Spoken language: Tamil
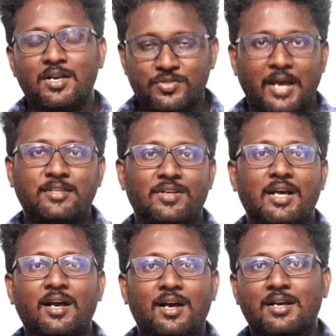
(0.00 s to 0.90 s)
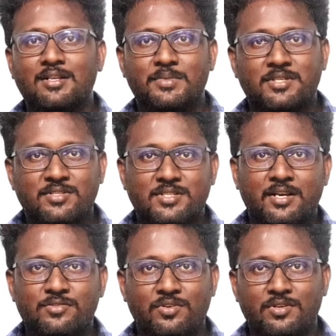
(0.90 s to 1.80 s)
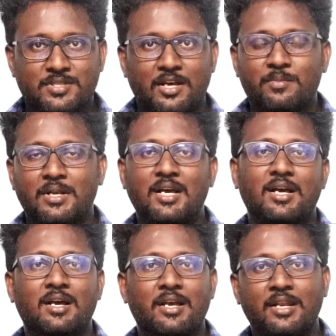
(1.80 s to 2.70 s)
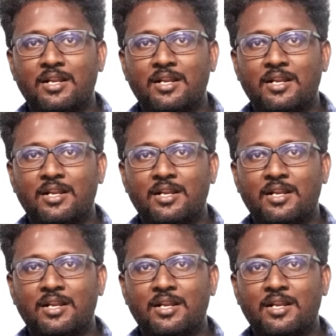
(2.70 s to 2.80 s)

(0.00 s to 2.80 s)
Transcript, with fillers: ஸோ ஆக்சுவலாக uh, நம்ம செவன் ஸ்க்ரீன் ஸ்டுடியோ சார்பில் uh,